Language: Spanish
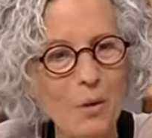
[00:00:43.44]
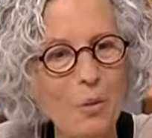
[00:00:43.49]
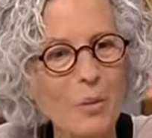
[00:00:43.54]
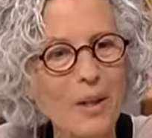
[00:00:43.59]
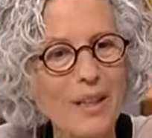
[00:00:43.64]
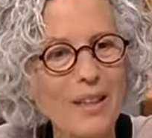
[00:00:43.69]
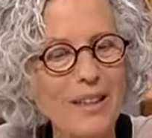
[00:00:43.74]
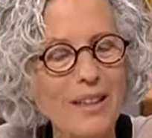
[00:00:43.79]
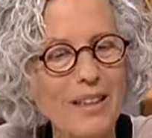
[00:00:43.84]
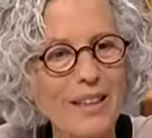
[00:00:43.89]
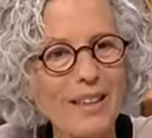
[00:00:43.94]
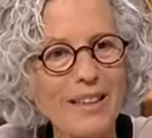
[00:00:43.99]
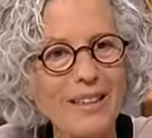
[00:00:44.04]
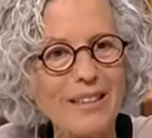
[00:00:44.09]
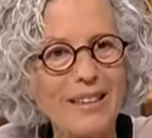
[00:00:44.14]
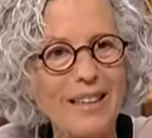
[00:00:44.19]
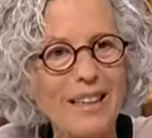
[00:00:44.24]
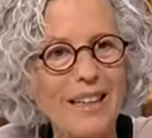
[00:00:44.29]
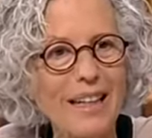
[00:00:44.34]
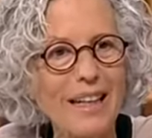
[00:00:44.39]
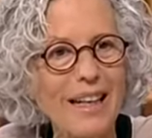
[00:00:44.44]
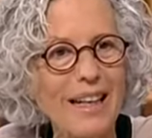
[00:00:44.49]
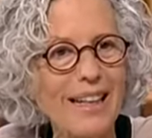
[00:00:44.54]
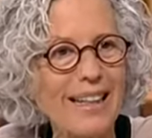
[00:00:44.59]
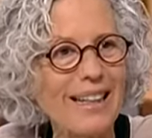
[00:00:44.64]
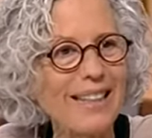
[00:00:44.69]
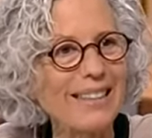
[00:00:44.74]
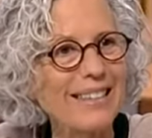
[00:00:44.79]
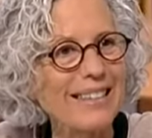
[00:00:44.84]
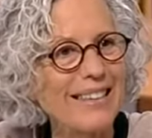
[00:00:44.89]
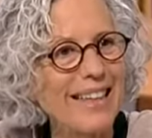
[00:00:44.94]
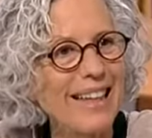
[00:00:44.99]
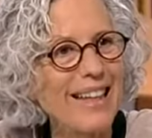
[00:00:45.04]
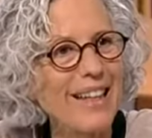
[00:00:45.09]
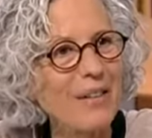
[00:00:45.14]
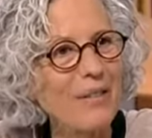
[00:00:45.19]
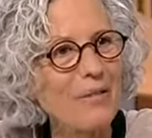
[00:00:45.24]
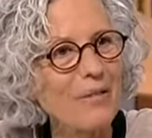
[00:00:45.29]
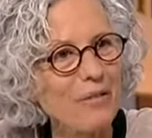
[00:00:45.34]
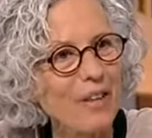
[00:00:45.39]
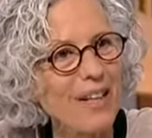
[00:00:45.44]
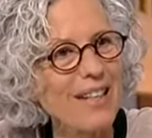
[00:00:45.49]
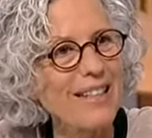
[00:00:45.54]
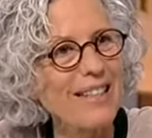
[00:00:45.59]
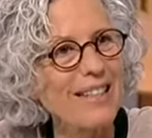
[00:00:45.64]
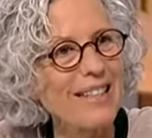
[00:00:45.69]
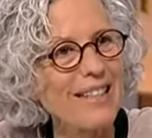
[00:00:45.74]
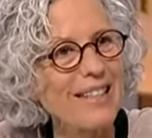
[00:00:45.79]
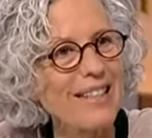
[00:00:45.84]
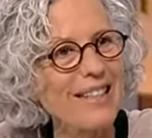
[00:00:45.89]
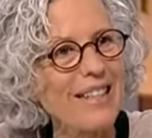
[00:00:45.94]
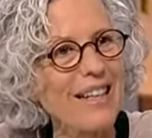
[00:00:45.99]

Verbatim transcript: cuenta de la cantidad de frases